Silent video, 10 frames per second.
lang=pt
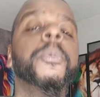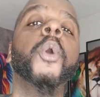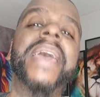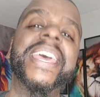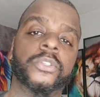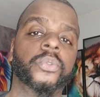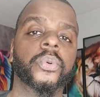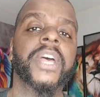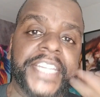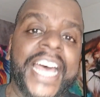com o meu
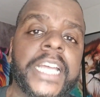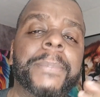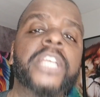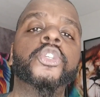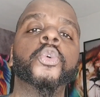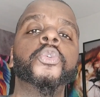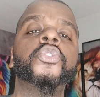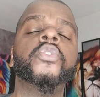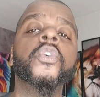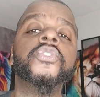método, nada mais
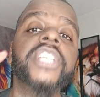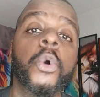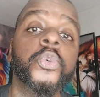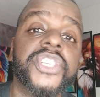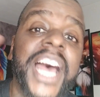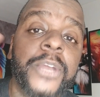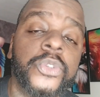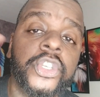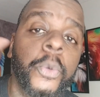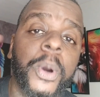justo você
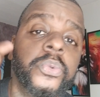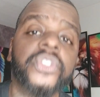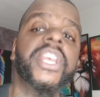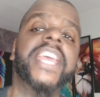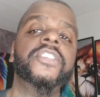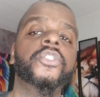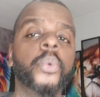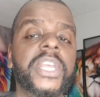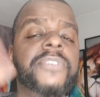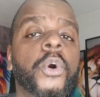usar o seu bom
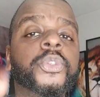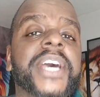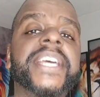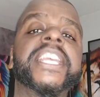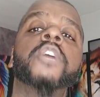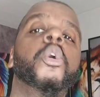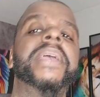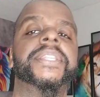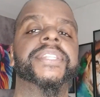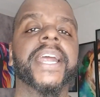senso e voltar aqui
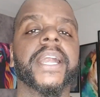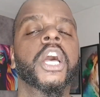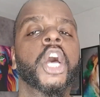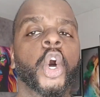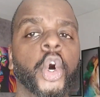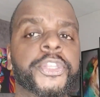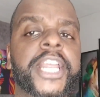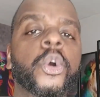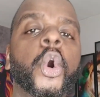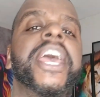comentar
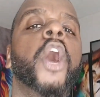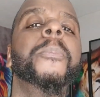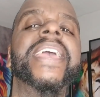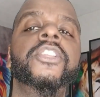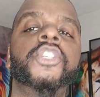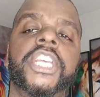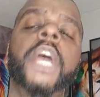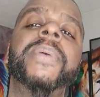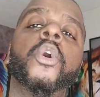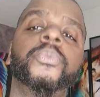Rodrigo, realmente eu